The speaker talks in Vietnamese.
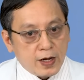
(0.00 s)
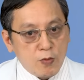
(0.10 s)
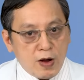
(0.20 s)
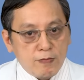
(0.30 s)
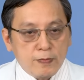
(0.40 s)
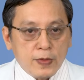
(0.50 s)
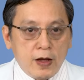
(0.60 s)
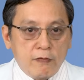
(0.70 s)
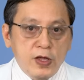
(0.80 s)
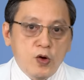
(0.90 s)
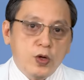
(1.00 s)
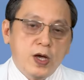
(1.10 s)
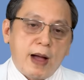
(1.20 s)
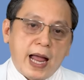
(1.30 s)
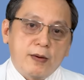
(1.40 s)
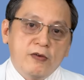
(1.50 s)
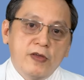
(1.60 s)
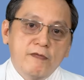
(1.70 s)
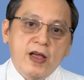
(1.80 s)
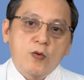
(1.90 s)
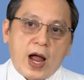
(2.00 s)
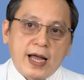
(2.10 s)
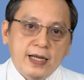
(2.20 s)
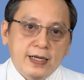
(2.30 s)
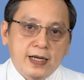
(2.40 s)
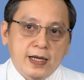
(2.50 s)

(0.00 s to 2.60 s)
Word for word: đúng không ví dụ như bạn viêm phế quản